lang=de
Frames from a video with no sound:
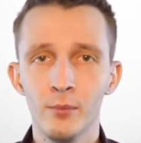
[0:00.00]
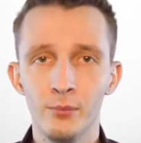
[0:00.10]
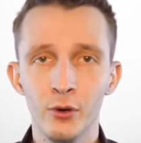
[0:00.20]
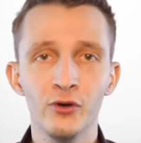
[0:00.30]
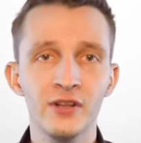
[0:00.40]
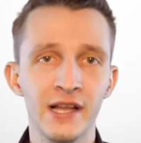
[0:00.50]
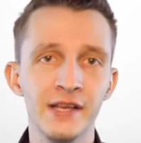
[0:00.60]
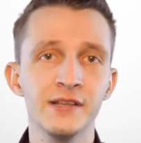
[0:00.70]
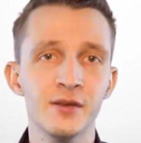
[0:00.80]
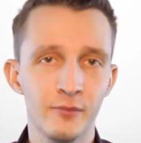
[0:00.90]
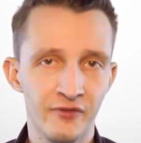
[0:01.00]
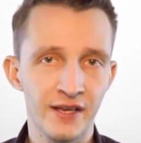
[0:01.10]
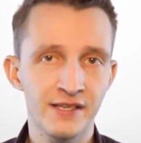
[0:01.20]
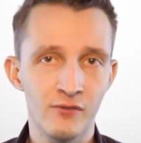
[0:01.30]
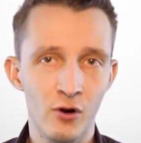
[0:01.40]
Pünktlich zum
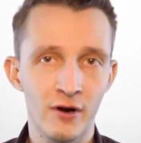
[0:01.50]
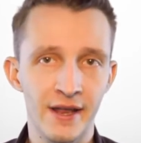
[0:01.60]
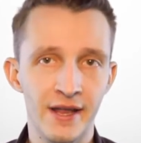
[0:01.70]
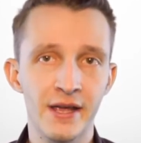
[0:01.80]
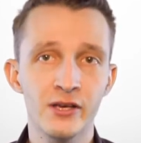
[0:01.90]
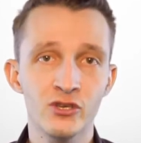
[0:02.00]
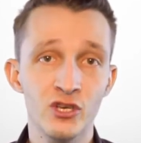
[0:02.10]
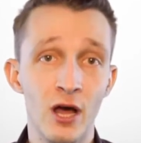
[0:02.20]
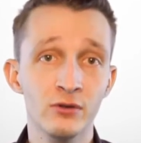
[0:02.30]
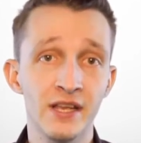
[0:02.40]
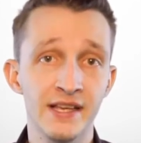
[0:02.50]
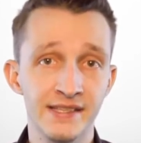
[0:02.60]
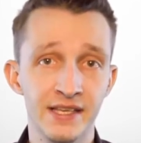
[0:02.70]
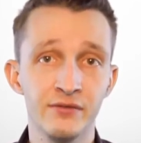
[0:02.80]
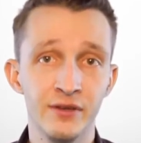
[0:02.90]
Pfingstwochenende staute es
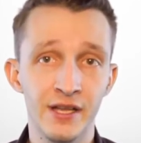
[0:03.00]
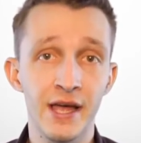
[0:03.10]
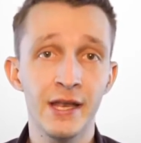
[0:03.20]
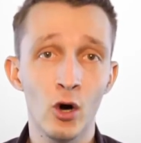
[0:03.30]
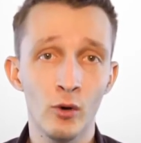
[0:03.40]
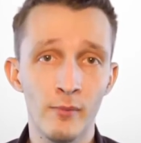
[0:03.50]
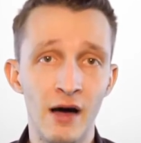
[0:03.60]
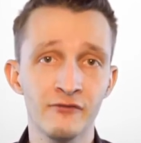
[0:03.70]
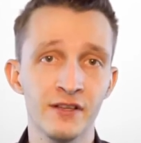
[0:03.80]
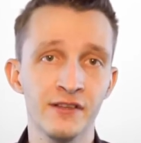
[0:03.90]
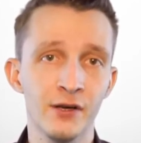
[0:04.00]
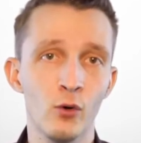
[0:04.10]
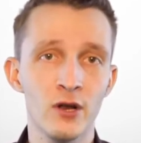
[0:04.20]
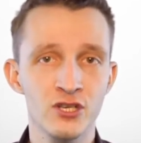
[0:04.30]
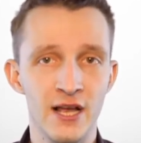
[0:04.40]
sich wieder enorm auf den
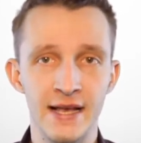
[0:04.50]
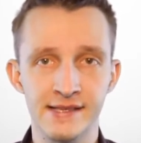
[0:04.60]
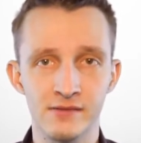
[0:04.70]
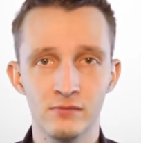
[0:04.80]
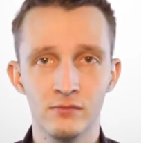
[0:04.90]
Tiroler Straßen.